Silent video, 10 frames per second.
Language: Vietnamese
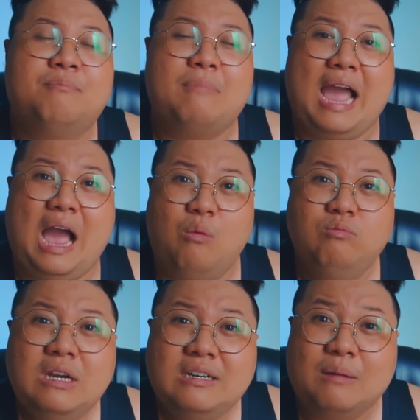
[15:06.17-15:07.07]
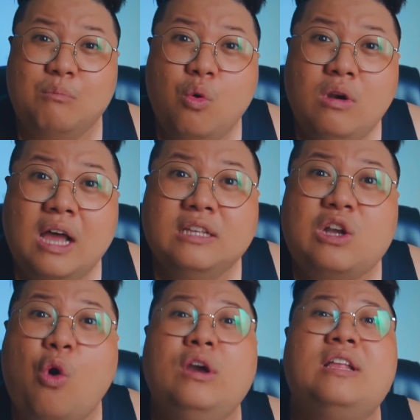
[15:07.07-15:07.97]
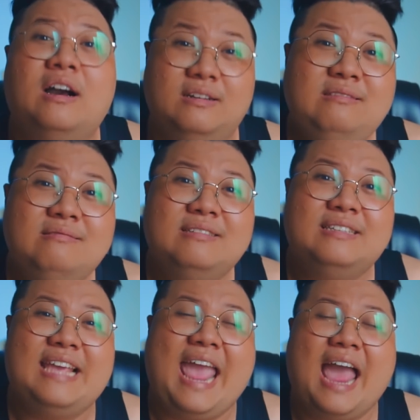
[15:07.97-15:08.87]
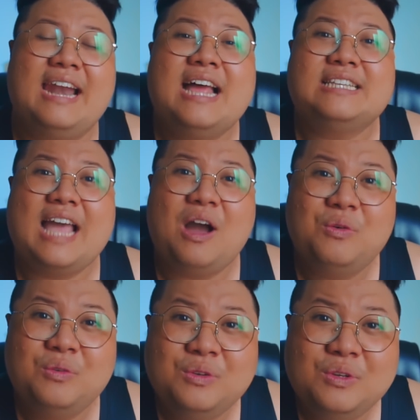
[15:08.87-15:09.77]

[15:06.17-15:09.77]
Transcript: mà ổng rất là muốn lên coi thử nhà ra sao